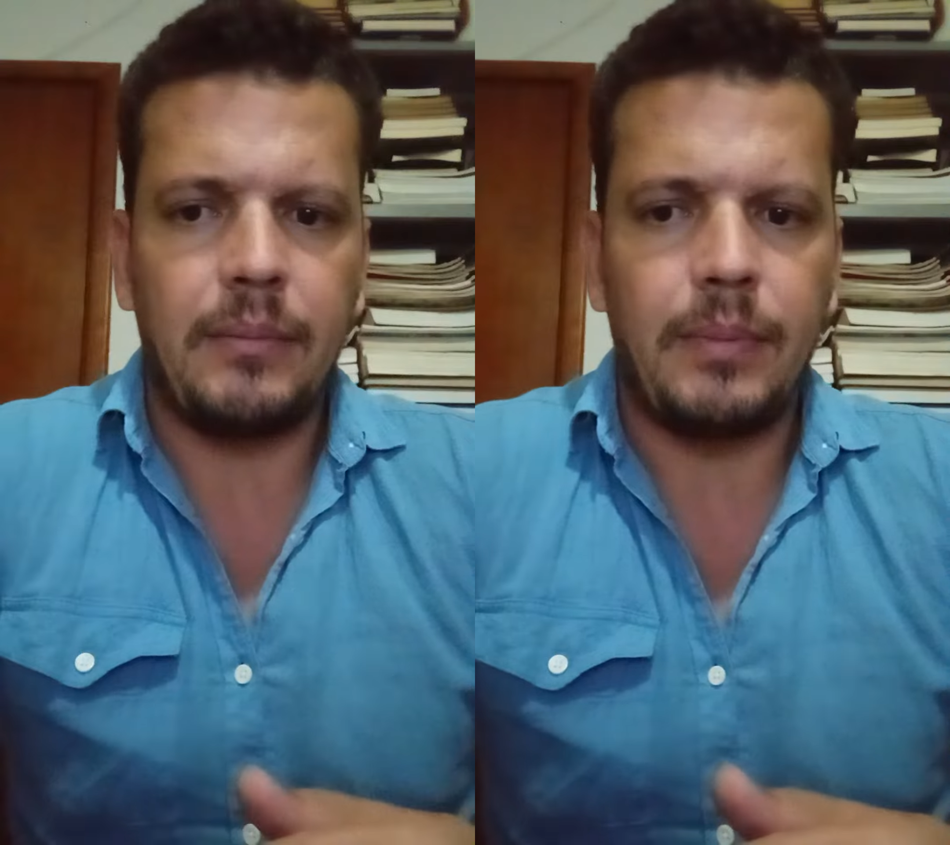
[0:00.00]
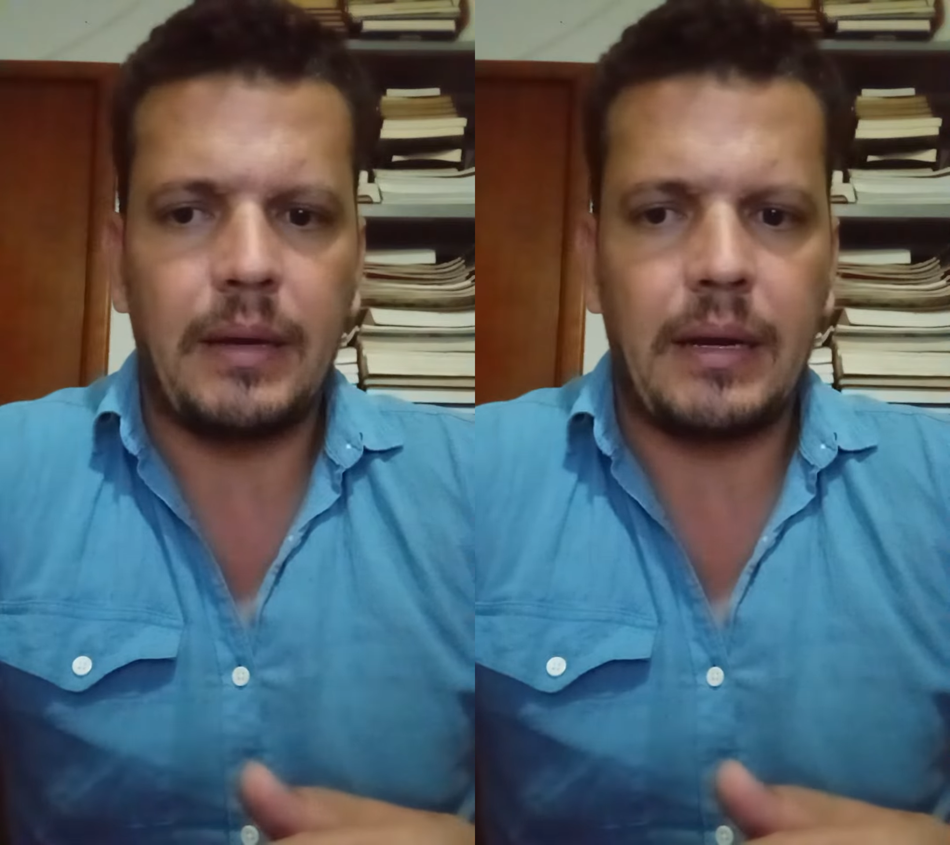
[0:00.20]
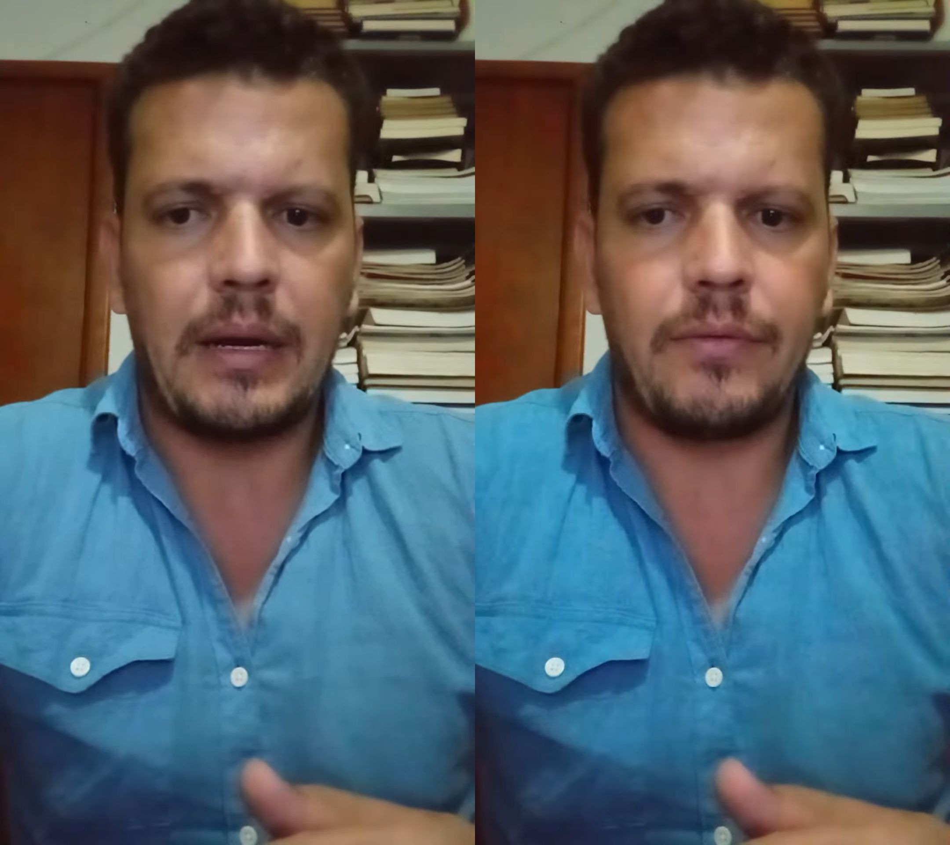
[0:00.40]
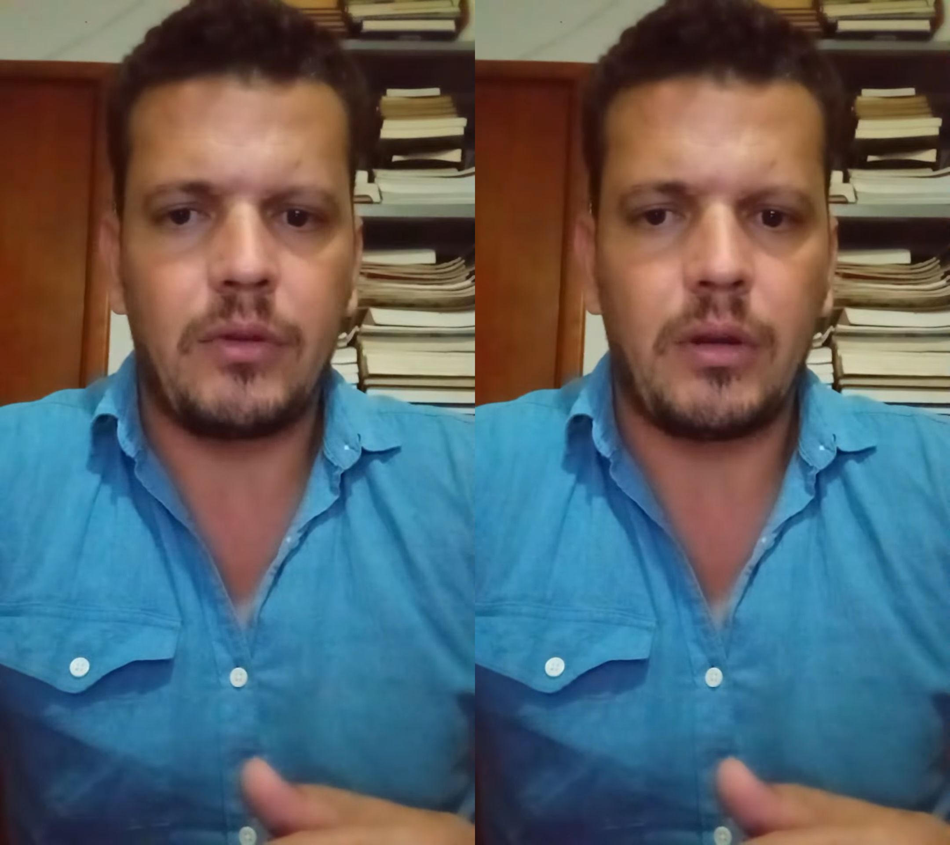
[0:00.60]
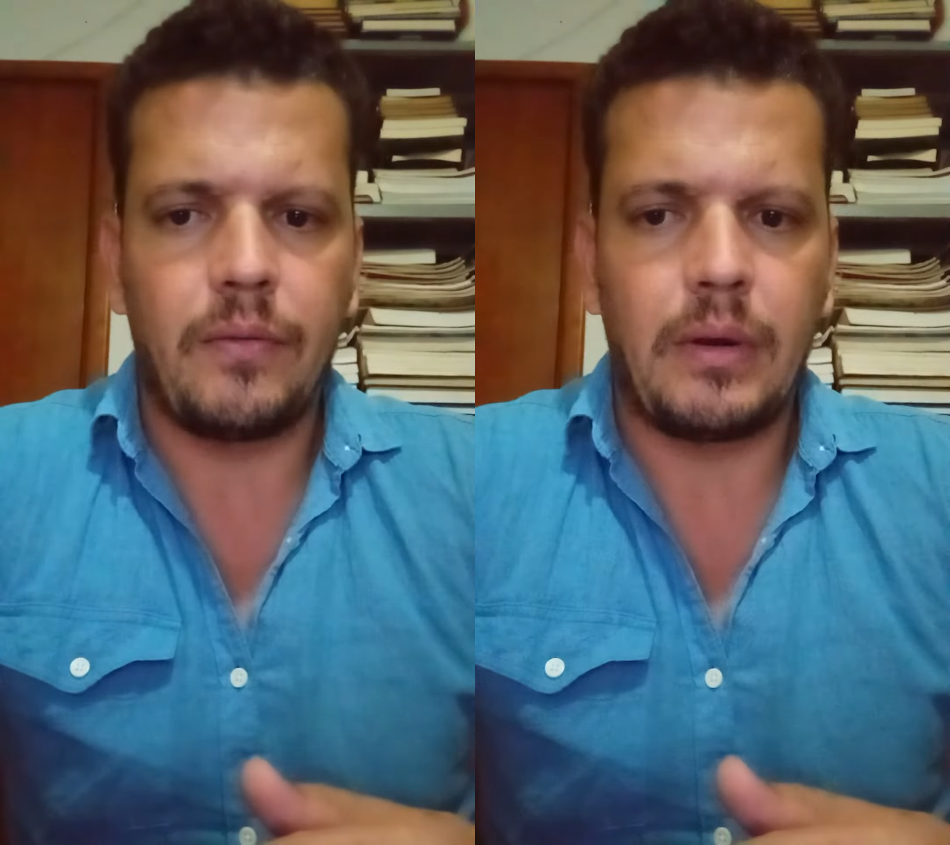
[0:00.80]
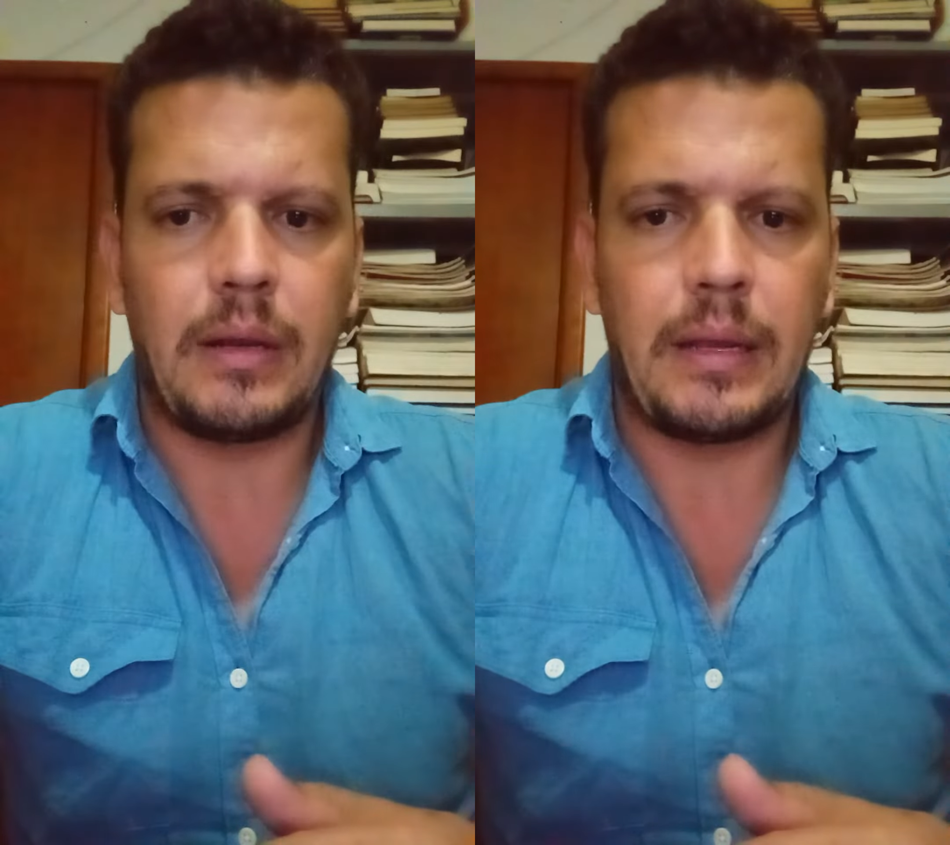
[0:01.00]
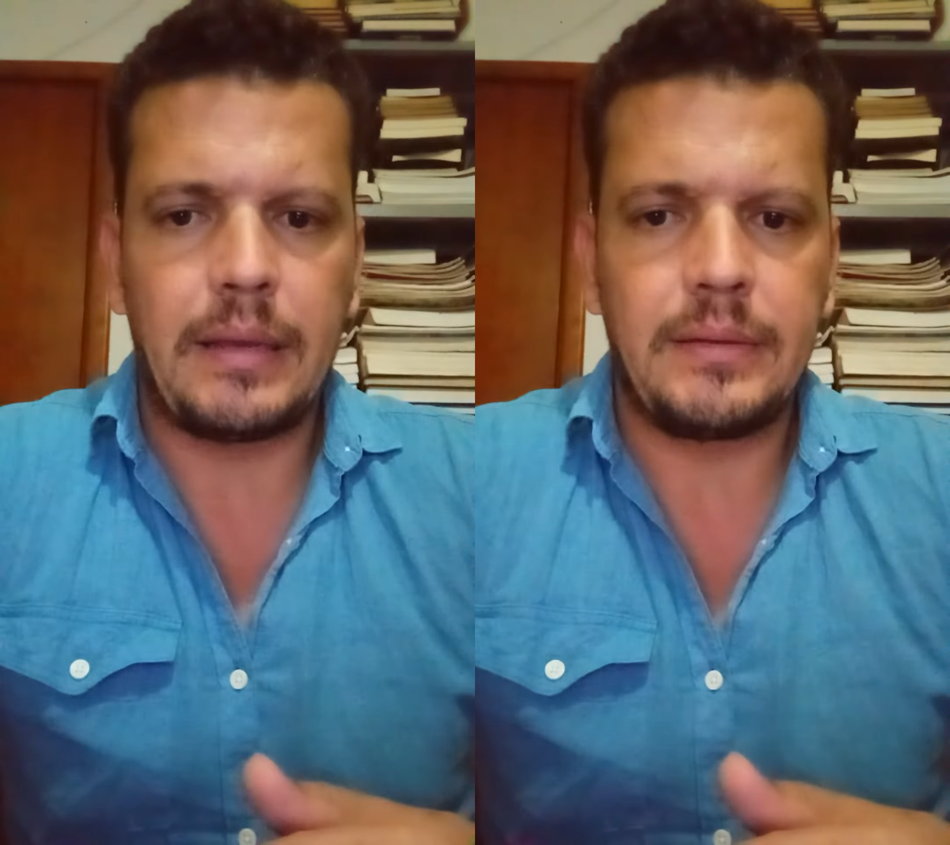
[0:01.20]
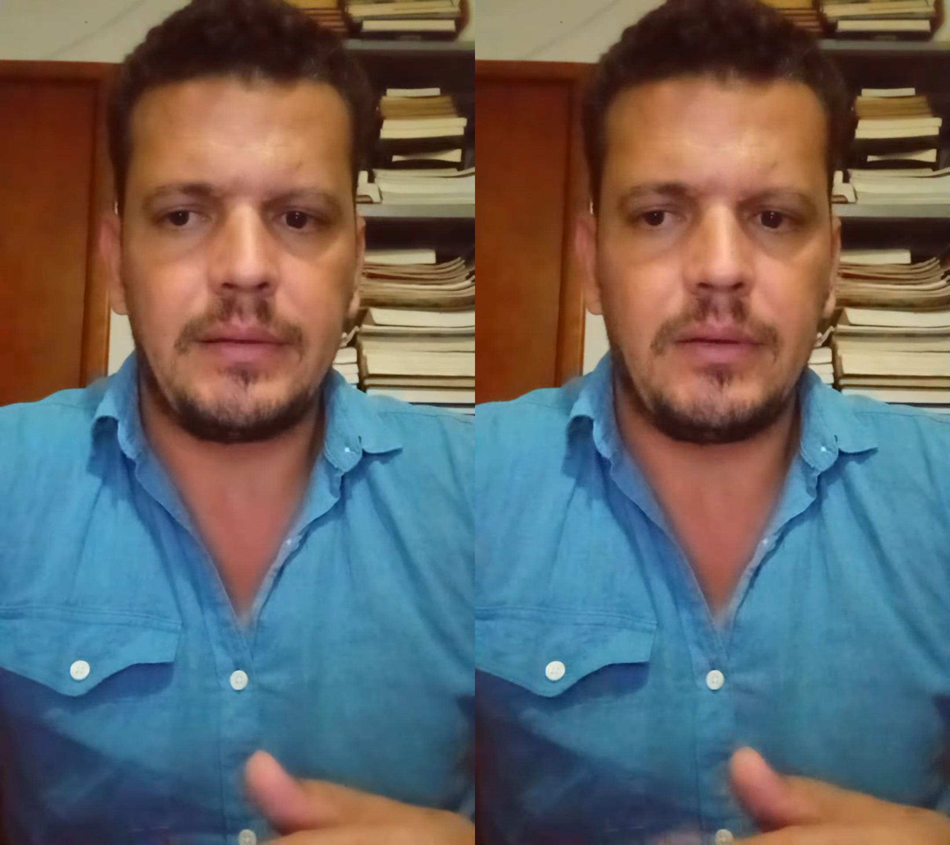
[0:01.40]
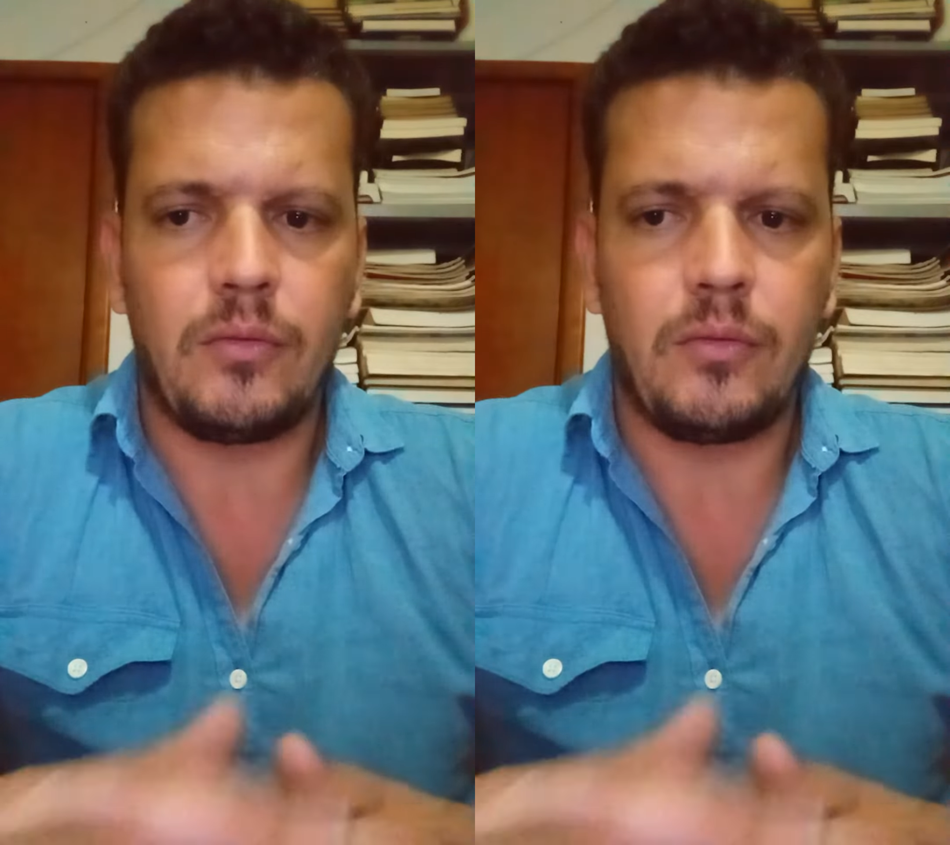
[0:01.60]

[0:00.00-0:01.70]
implacável da nova classe